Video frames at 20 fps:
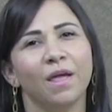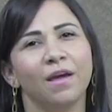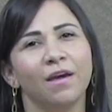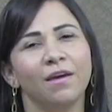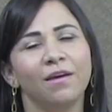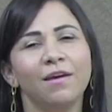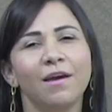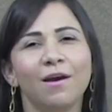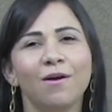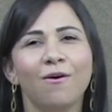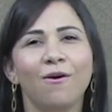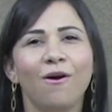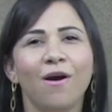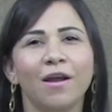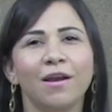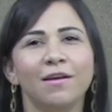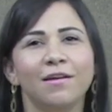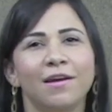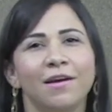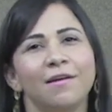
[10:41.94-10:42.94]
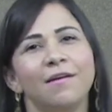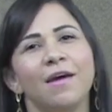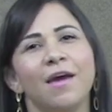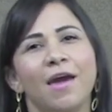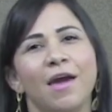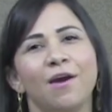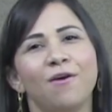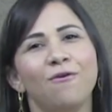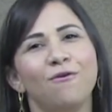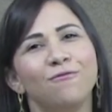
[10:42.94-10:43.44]
E agora, né,
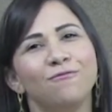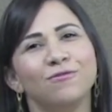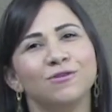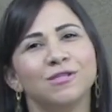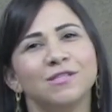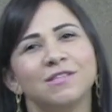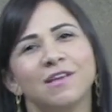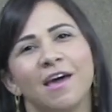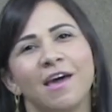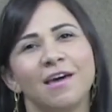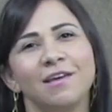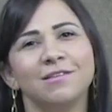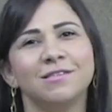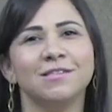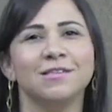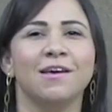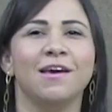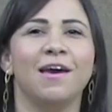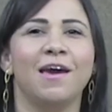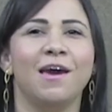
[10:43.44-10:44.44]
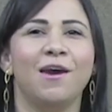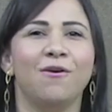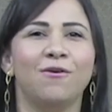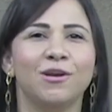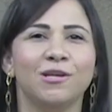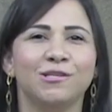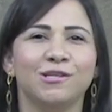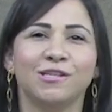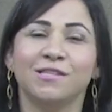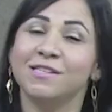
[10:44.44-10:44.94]
é com vocês, é
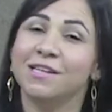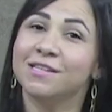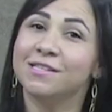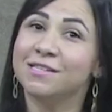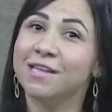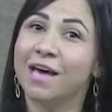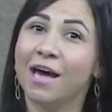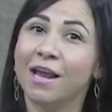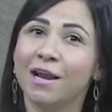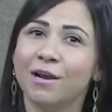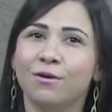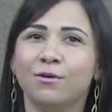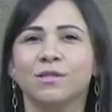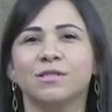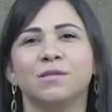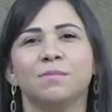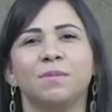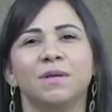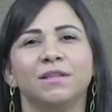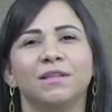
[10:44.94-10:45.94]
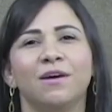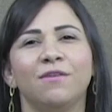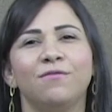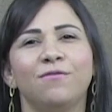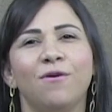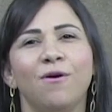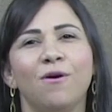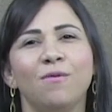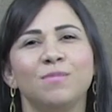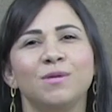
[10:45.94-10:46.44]
hora de acessar a nossa
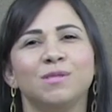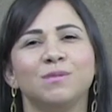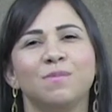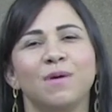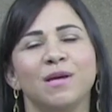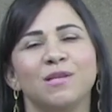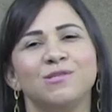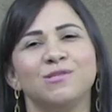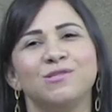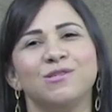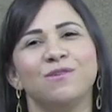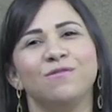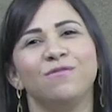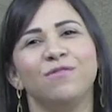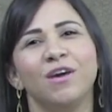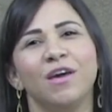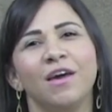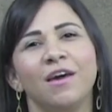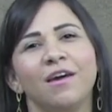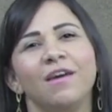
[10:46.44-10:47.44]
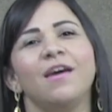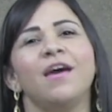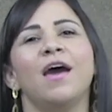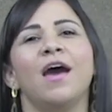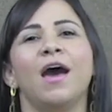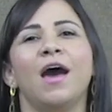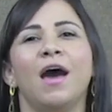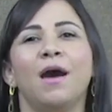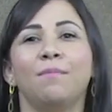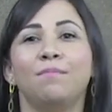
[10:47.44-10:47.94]
plataforma SMED GV,
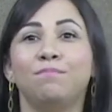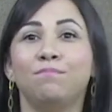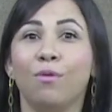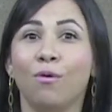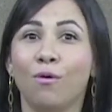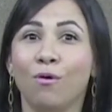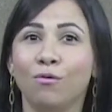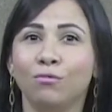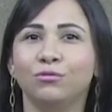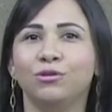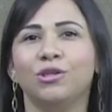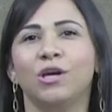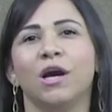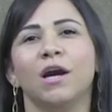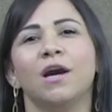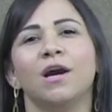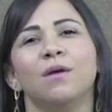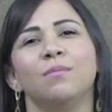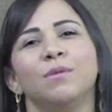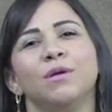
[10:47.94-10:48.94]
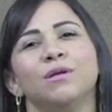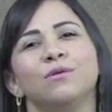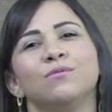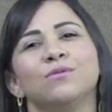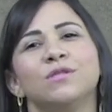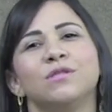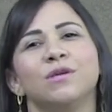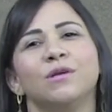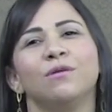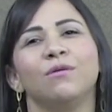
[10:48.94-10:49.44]
aponte a câmera do
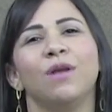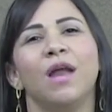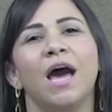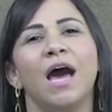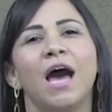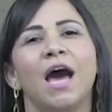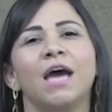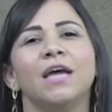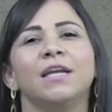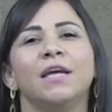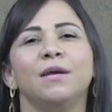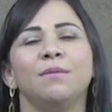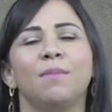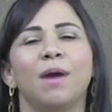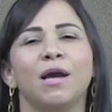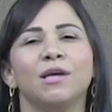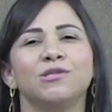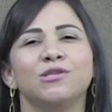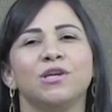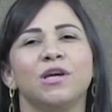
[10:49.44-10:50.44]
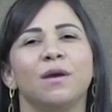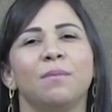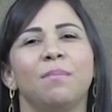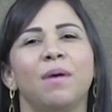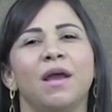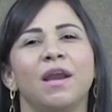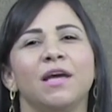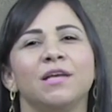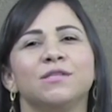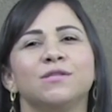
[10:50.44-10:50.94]
celular na imagem que
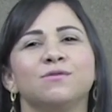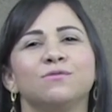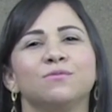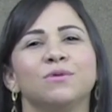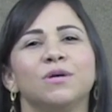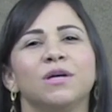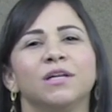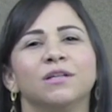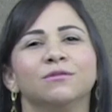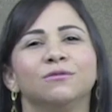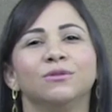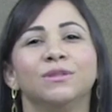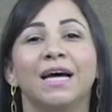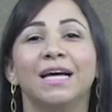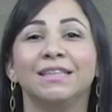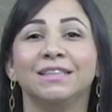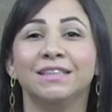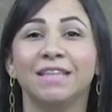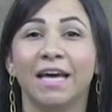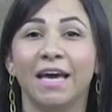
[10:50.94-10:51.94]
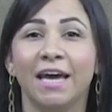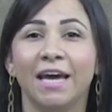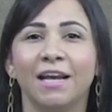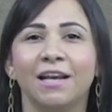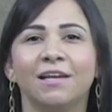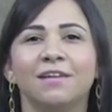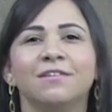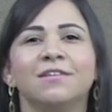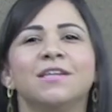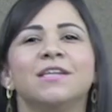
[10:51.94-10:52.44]
aparece no canto da
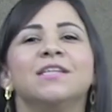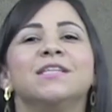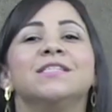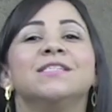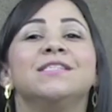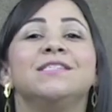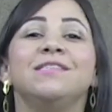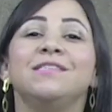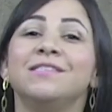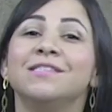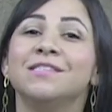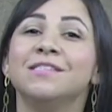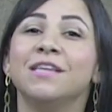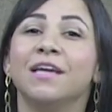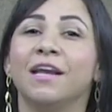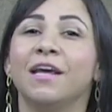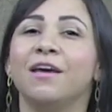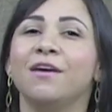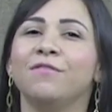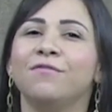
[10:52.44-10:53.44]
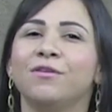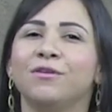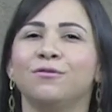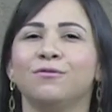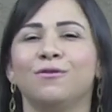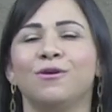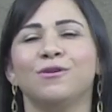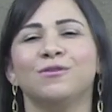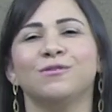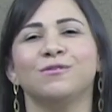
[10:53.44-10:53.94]
tela, se inscreva no
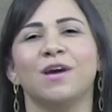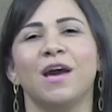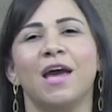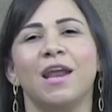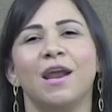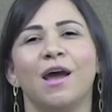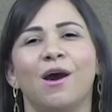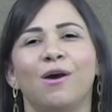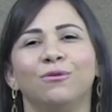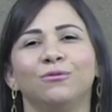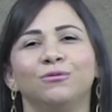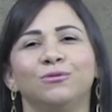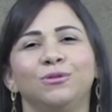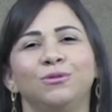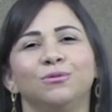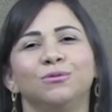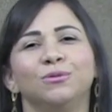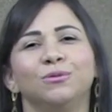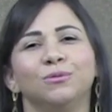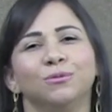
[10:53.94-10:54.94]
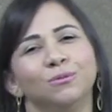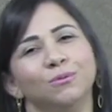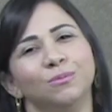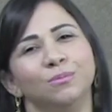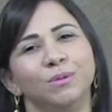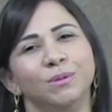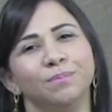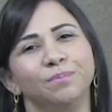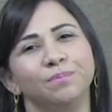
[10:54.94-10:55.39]
nosso canal do YouTube,